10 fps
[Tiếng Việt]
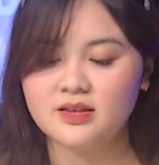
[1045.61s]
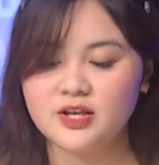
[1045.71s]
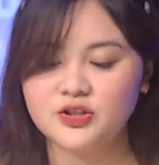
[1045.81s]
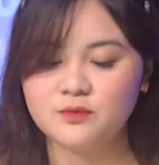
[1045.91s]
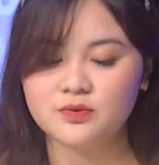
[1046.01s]

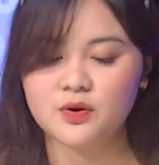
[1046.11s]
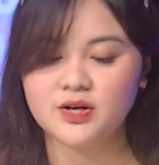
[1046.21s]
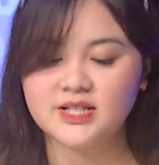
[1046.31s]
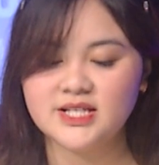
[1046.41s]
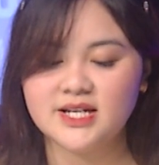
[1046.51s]
thì chúng
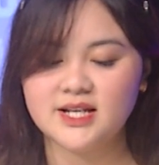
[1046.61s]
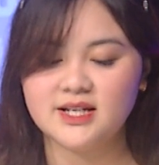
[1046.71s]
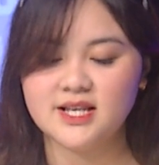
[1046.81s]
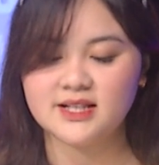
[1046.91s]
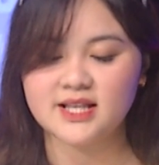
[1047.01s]
tôi như gia
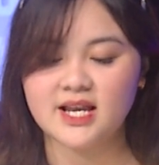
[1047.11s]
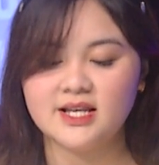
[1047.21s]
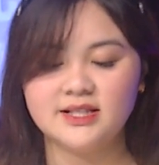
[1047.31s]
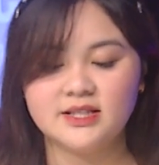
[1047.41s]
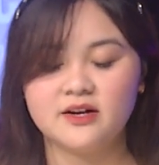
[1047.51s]
đình liền tay
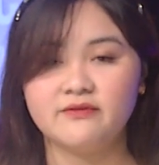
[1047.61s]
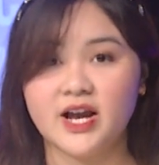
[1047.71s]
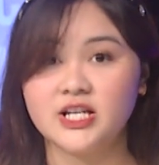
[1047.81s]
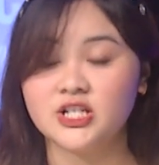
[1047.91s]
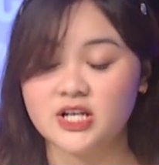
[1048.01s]
liền chân
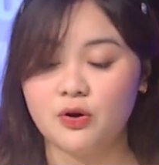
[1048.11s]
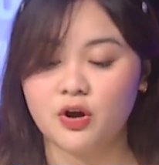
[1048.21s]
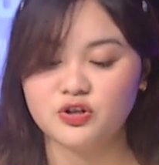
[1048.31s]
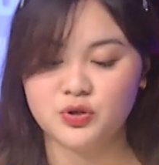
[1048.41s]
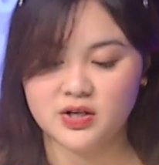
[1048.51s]
vậy sao
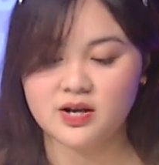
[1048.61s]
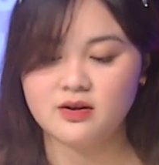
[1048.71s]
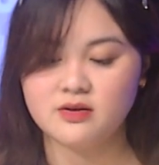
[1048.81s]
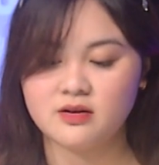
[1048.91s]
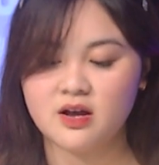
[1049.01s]
có chuyện đó
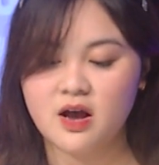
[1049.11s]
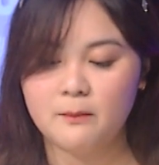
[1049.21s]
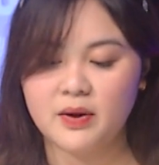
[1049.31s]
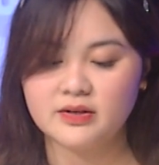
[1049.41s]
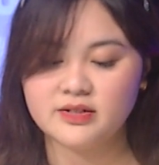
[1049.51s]
được.
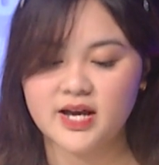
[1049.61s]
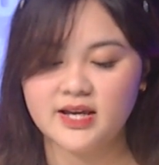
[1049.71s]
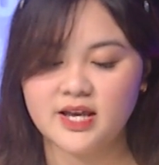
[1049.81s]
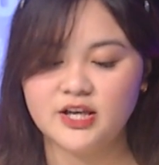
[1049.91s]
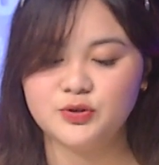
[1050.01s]
Mọi người
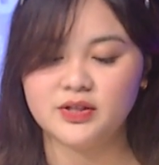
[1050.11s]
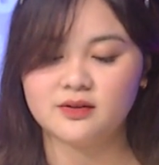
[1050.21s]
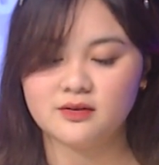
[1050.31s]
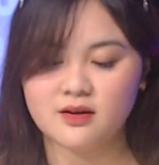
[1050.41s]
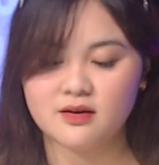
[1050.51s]
hãy nghĩ chuyện
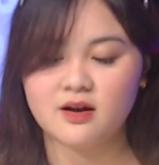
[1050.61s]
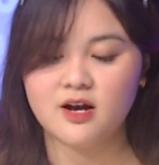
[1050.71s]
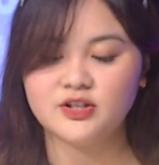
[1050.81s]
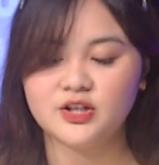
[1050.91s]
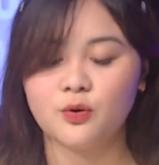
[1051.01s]
tích cực
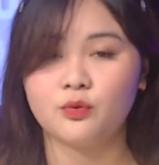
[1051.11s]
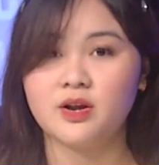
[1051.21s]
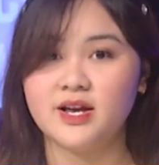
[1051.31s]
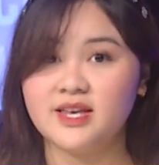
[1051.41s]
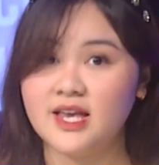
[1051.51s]
hơn cho cuộc
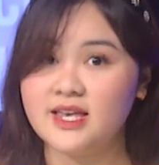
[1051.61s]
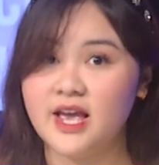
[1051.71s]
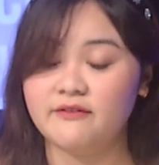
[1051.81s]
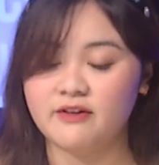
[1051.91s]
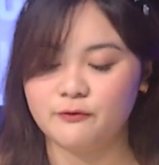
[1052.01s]
đời nhẹ
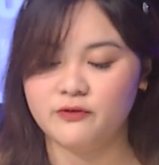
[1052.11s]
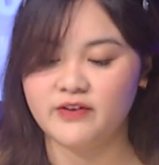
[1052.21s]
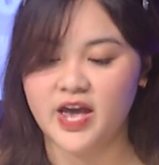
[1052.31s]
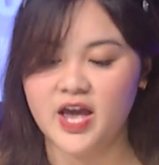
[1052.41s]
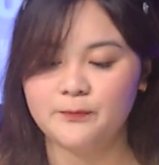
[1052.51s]
nhàng và vui
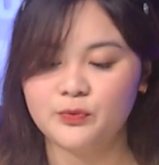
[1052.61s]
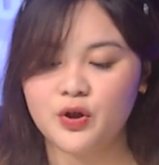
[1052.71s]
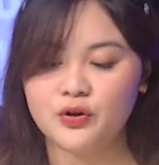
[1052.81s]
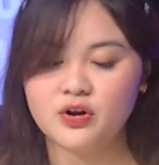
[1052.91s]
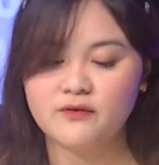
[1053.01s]
vẻ.
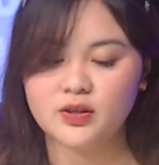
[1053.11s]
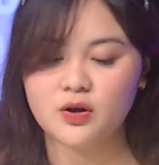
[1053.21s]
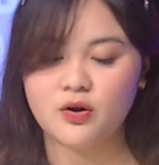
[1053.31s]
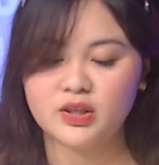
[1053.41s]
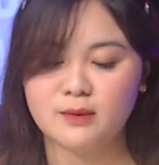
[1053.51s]
Đối với
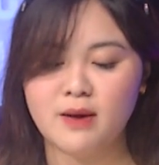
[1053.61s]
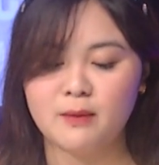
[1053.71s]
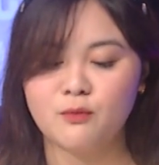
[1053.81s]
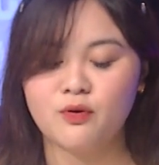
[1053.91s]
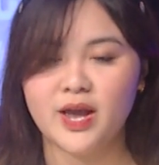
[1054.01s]
tôi thì
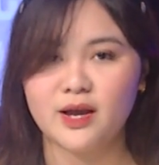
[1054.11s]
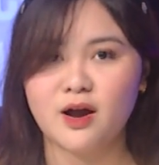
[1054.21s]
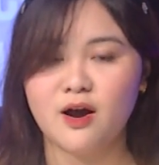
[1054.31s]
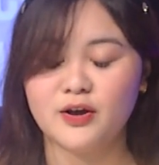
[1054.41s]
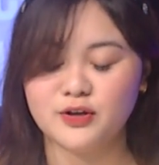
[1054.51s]
bạn muốn hẹn
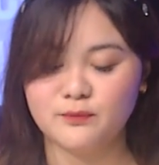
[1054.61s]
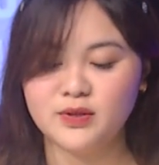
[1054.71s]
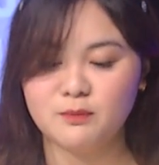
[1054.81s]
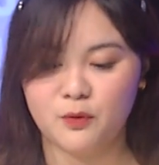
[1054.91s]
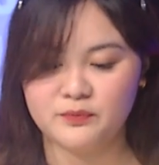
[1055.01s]
hò giống
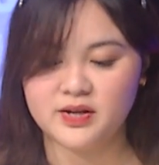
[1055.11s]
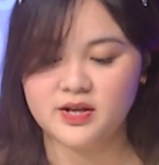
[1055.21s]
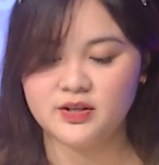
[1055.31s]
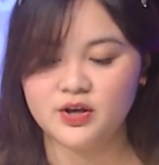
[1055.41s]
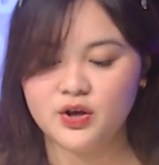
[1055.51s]
như một gia
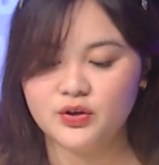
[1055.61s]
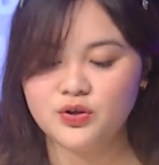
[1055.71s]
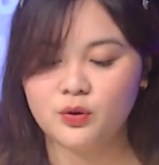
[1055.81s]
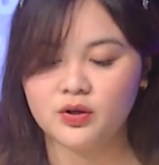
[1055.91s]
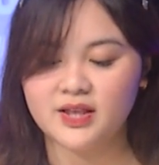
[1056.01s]
đình,
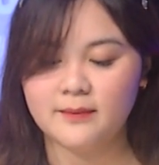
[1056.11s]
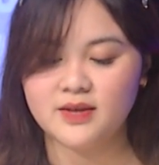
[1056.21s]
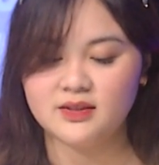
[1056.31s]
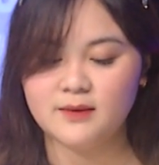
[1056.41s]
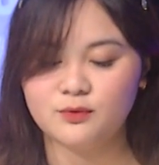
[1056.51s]
dù có tham
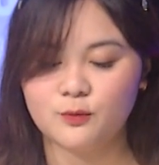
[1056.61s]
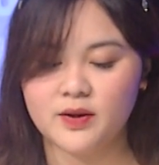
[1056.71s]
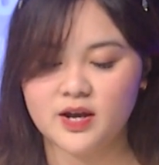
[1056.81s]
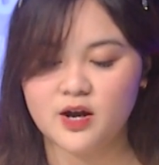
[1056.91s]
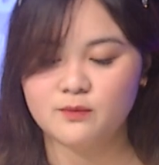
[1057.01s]
gia tiếp tục
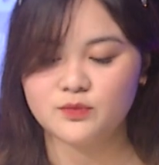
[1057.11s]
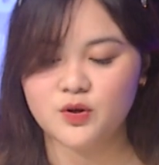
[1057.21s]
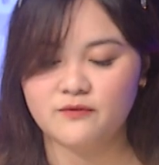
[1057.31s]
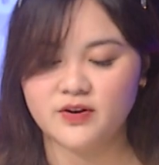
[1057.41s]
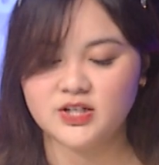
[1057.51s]
hay không
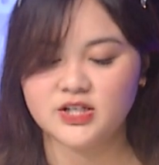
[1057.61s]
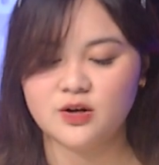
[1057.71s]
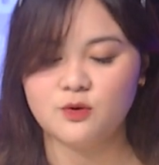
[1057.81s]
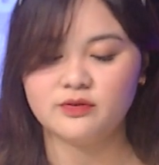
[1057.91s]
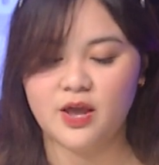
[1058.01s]
tôi vẫn sẽ
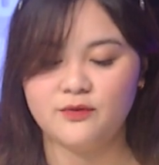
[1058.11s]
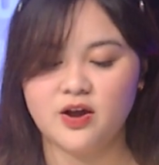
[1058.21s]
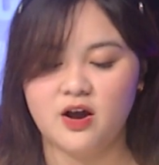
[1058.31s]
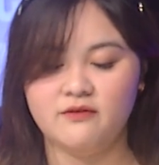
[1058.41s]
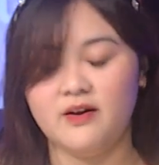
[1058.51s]
luôn theo
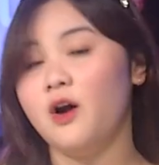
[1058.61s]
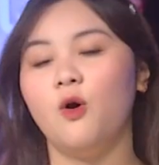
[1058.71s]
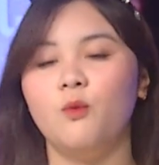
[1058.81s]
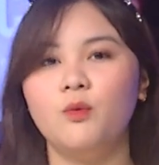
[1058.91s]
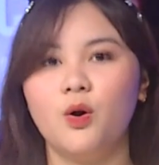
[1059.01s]
dõi và
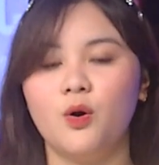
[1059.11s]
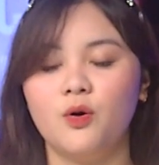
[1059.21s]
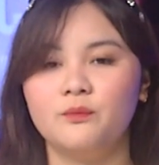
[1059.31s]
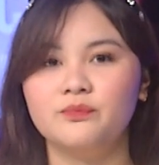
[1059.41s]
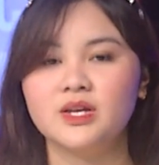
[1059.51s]
ủng hộ.